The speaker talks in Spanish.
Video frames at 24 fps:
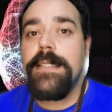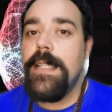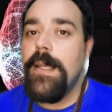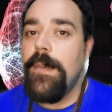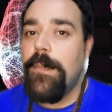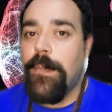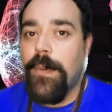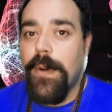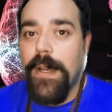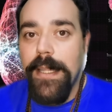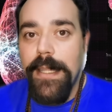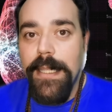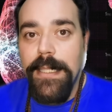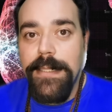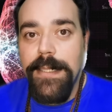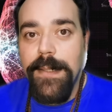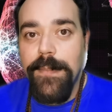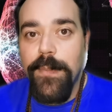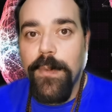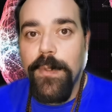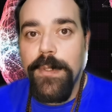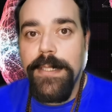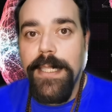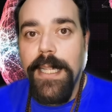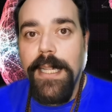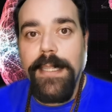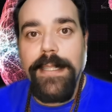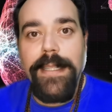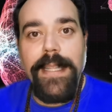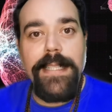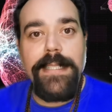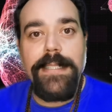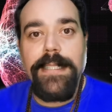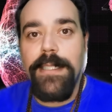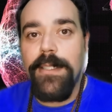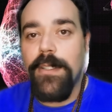si puedes en voz
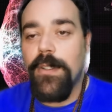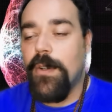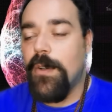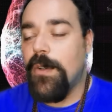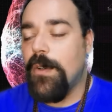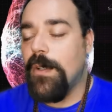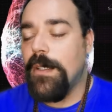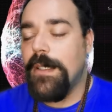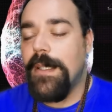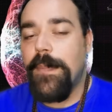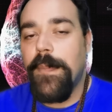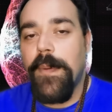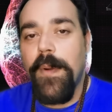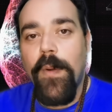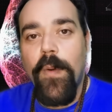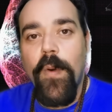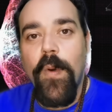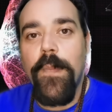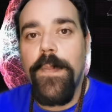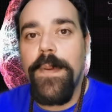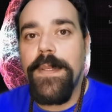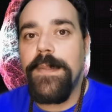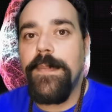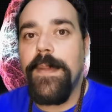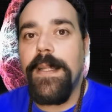alta y si no, no te preocupes,